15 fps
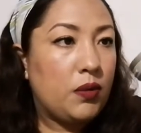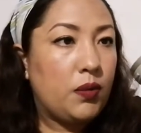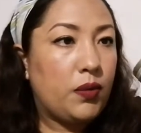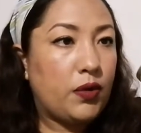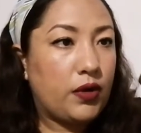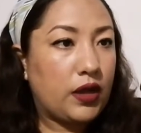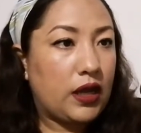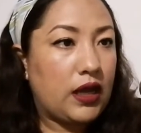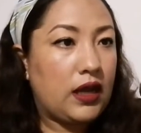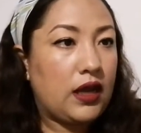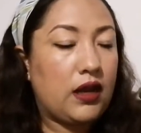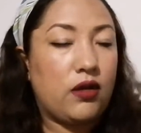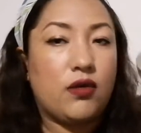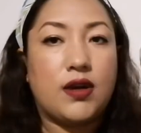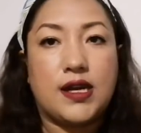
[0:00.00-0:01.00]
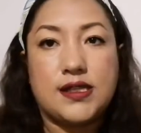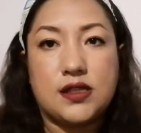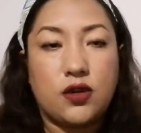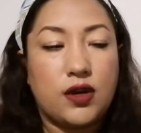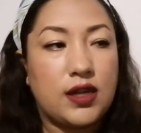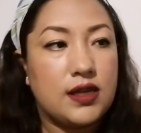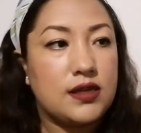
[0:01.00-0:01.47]
porque en
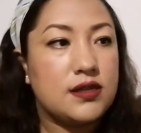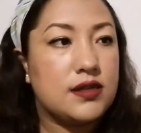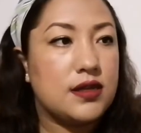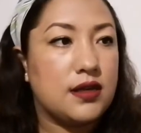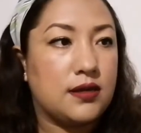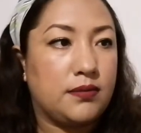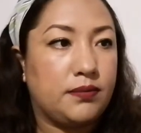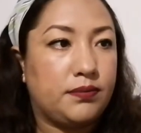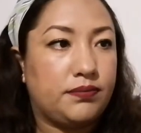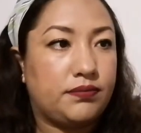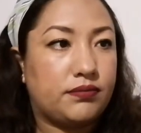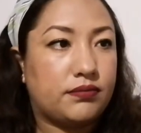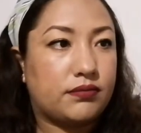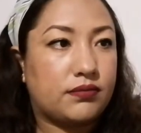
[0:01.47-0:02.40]
ocasiones em,